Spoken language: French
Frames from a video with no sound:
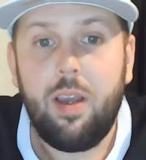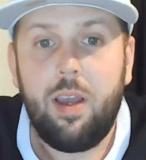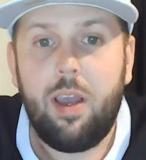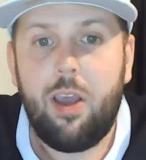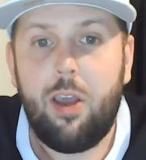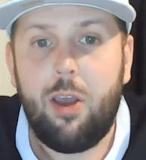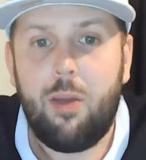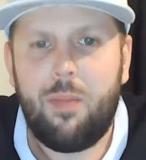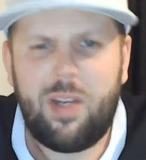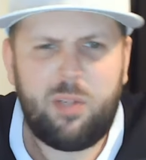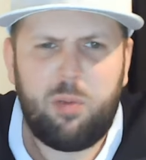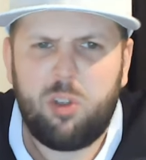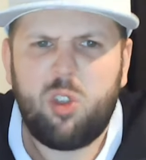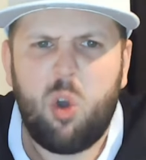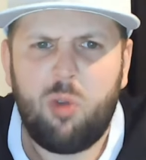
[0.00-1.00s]
Euh, mais je suis
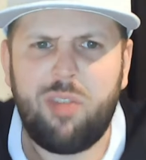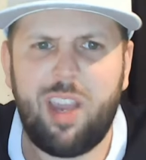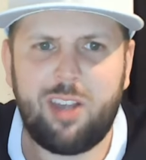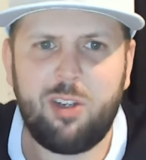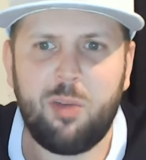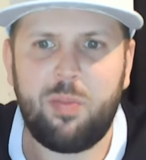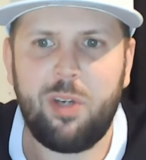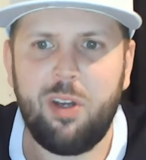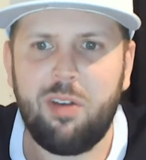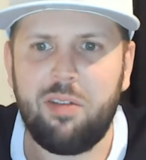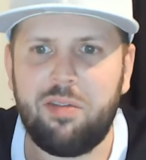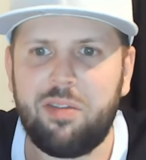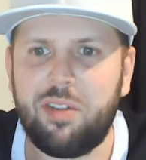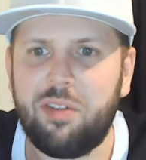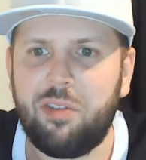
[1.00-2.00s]
plus confiant que
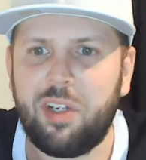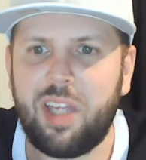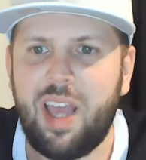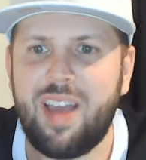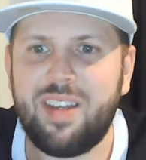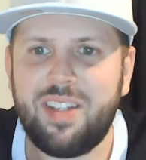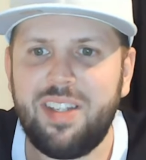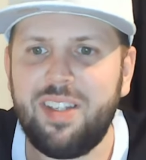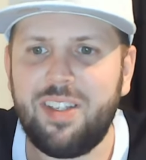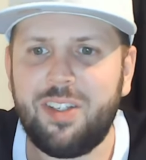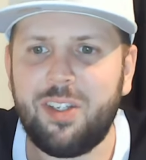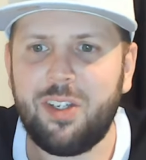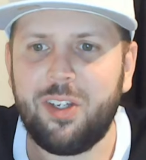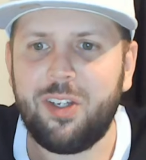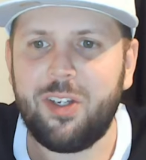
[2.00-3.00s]
Kopilov euh, va gagner
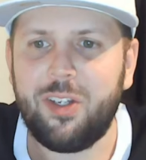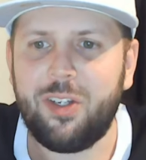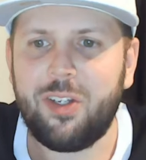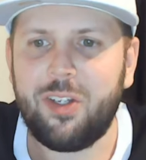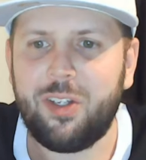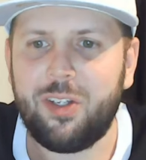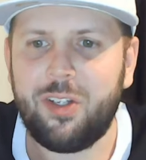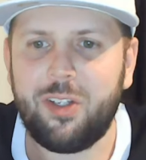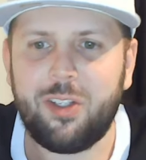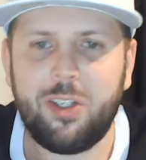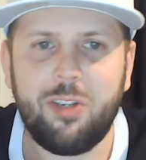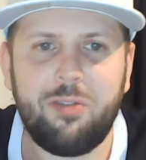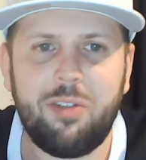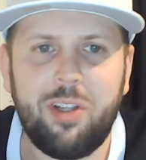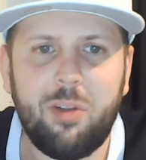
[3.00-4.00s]
que, que
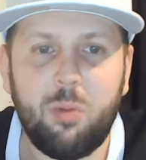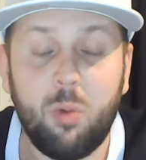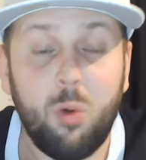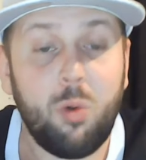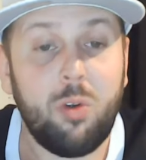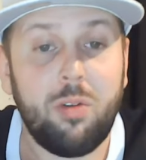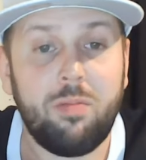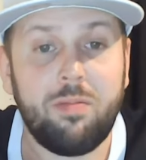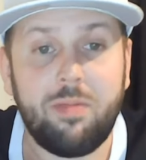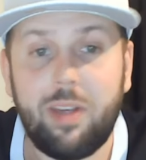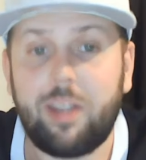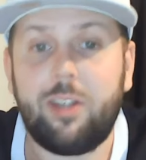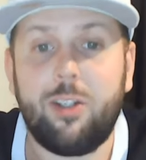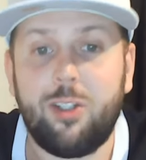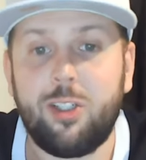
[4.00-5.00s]
Phil Rule. Fait
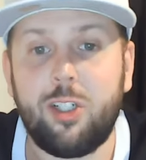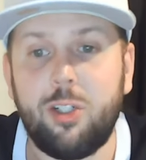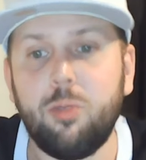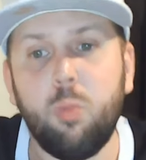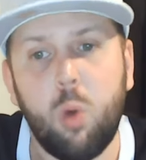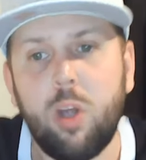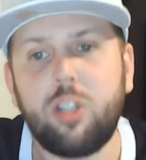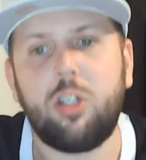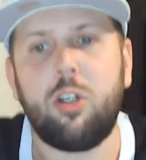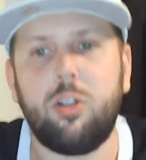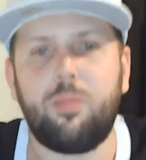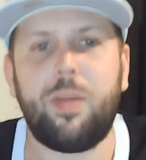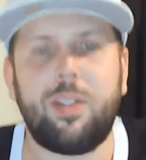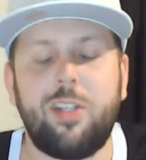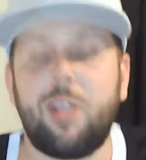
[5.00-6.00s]
que je, moi, je
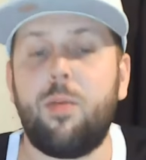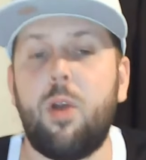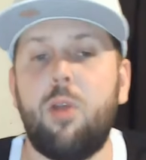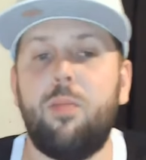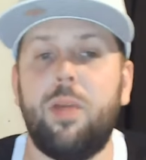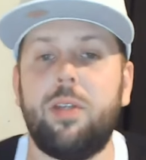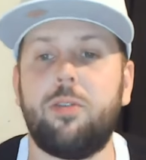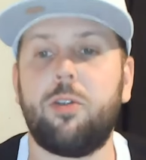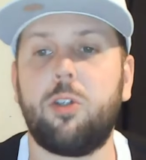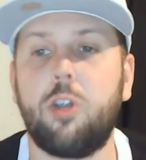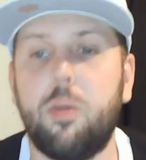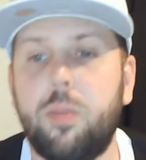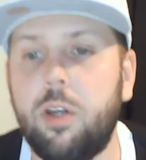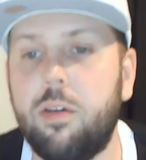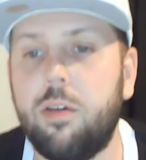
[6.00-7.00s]
personnellement un bet sur
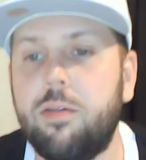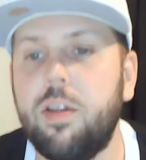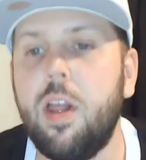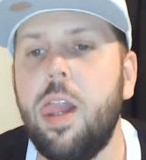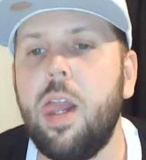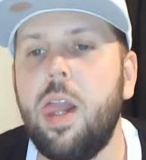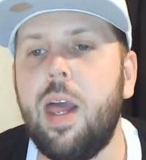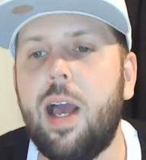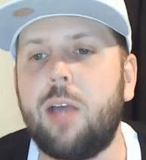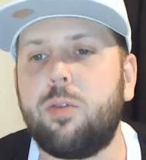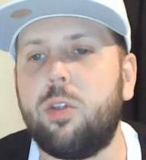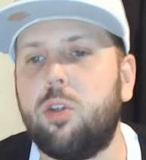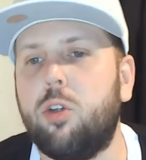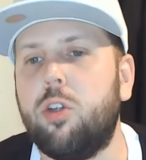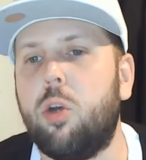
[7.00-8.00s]
Kopilov.
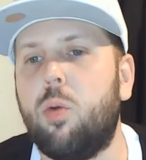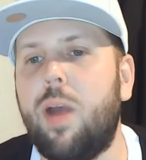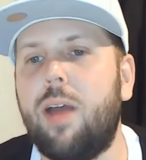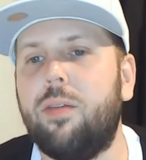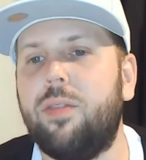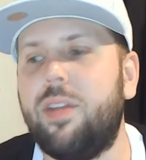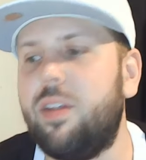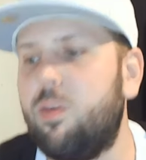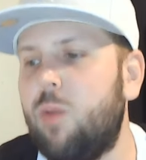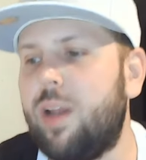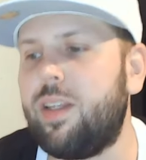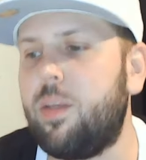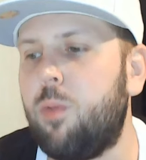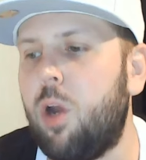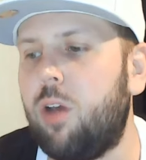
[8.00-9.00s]
Ensuite, on a
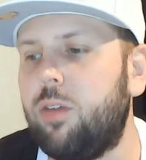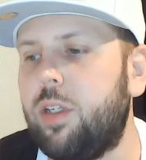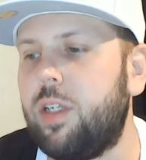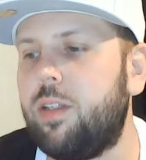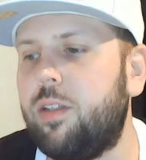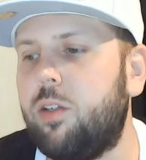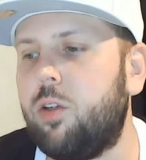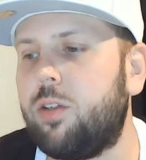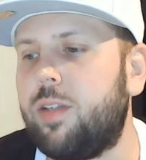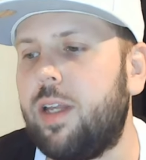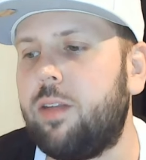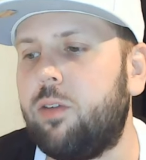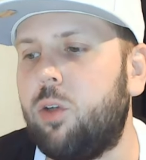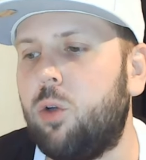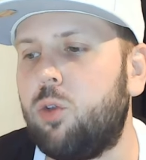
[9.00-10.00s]
Randy Brown, Easy Dos
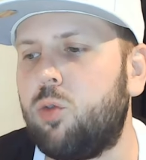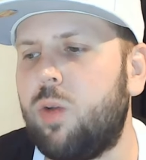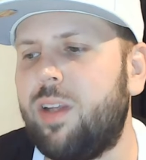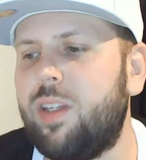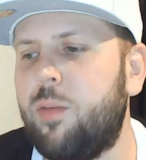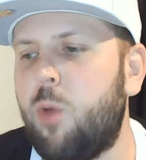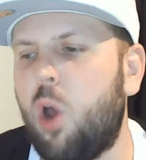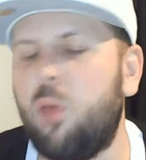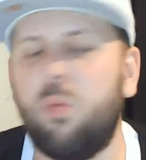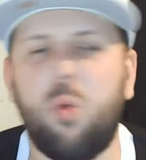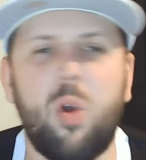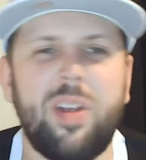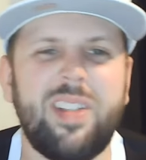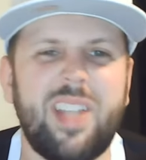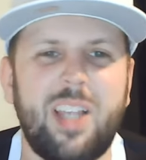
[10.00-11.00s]
Santos. Randy Brown,
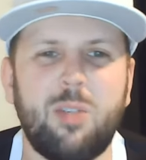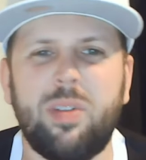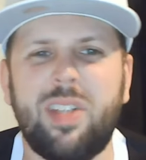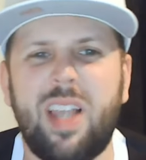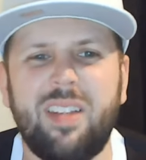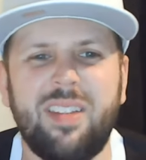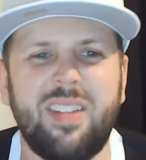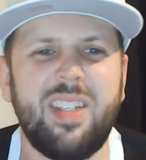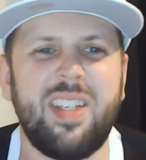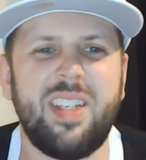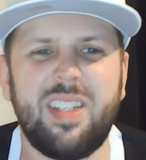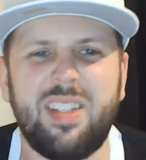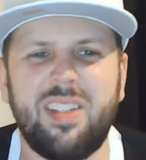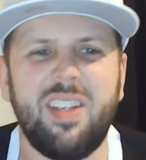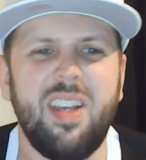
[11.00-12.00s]
moins
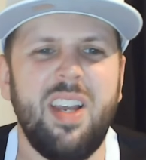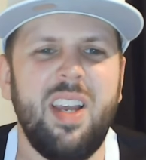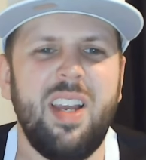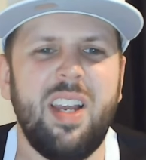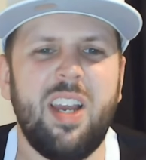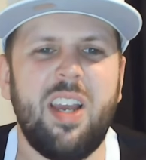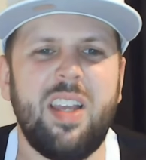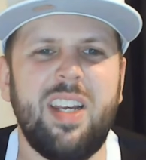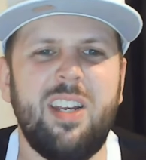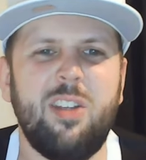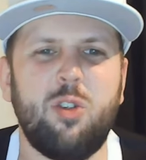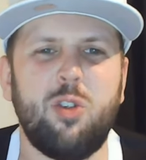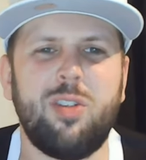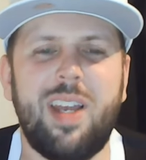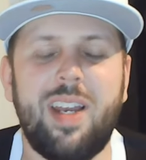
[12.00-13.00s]
170. Euh,
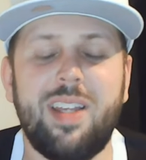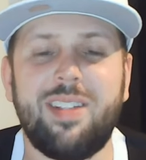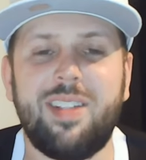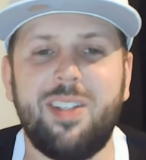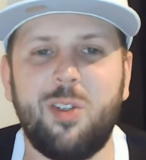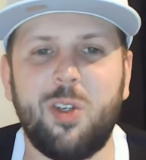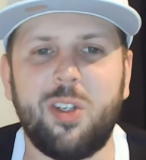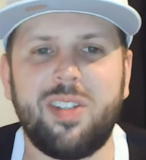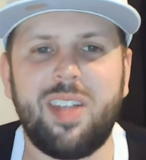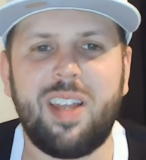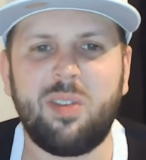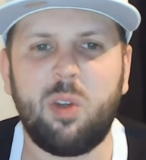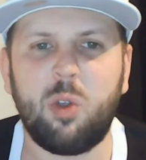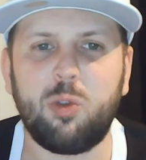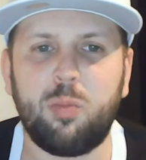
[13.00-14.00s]
Zaleski Dos
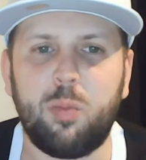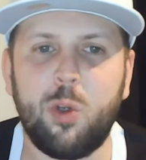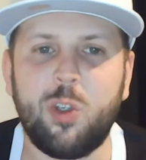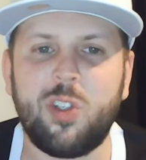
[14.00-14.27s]
Santos, plus